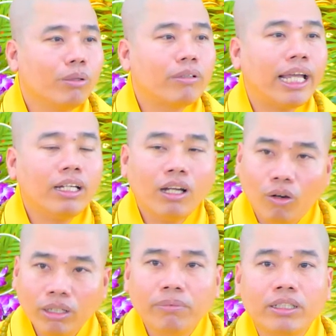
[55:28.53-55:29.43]
một cái
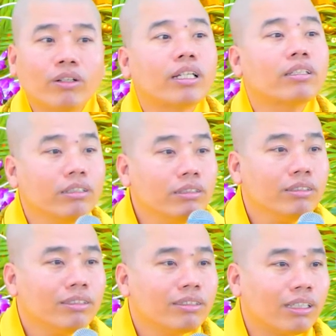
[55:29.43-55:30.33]
nói mà cho người ta
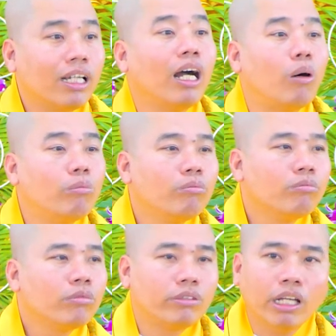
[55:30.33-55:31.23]
thương. Thấy không?
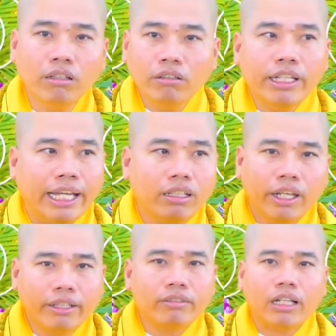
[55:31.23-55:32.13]
Chỉ dạy
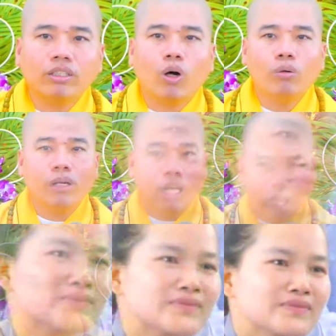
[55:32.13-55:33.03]
liền tại chỗ mà
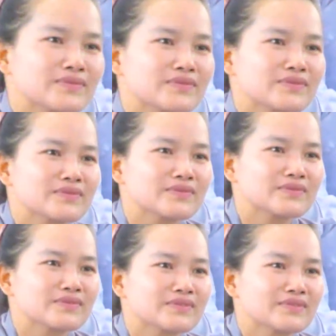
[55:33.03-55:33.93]
lớn
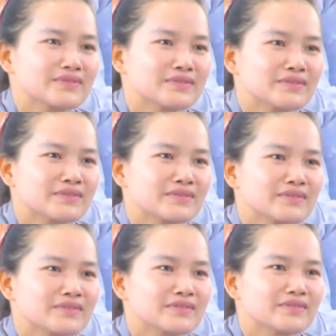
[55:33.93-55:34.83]
40-50
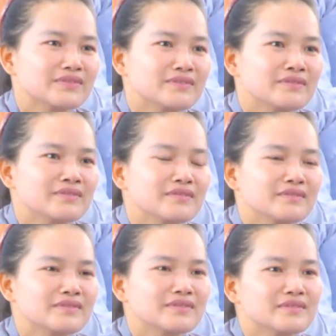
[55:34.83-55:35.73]
tuổi. Thấy
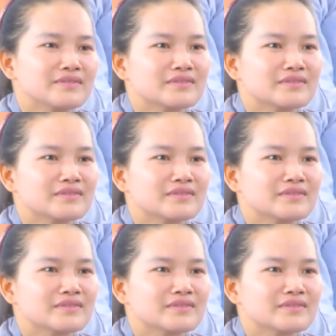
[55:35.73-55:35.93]
chưa?